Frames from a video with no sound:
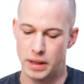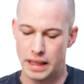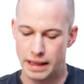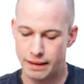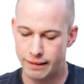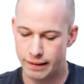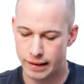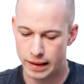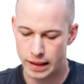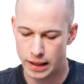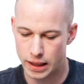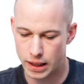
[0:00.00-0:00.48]

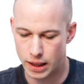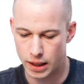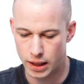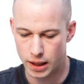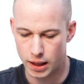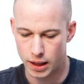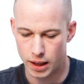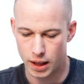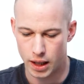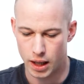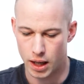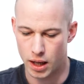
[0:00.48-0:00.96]
Bilder
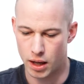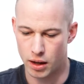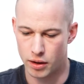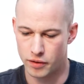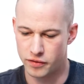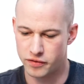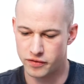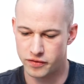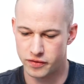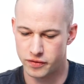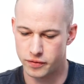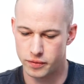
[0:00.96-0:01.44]

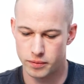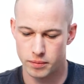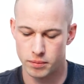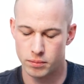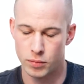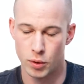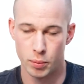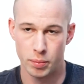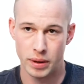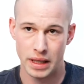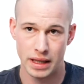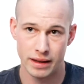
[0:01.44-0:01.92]
auf
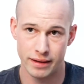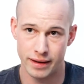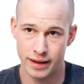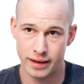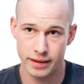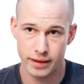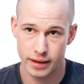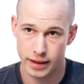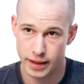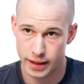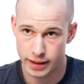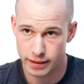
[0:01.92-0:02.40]
mobilen
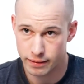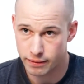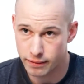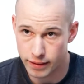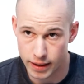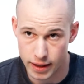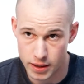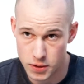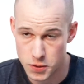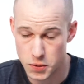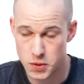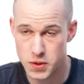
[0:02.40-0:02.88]
Endgeräten
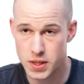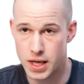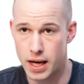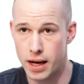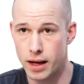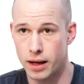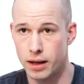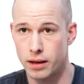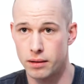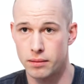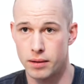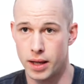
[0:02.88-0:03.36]

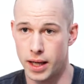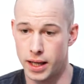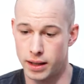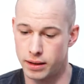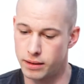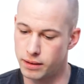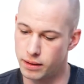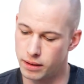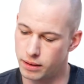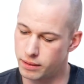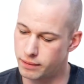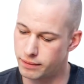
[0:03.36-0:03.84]
herzuzeigen,
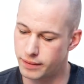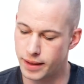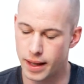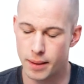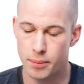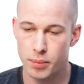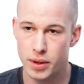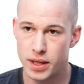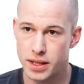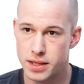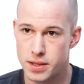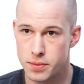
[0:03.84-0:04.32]
Handy,
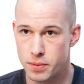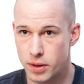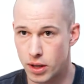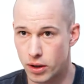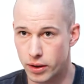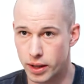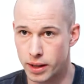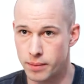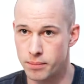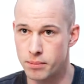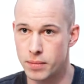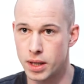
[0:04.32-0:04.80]
Tablets, wie
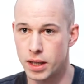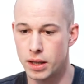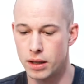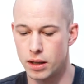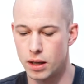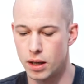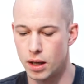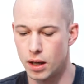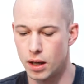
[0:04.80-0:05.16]
auch immer.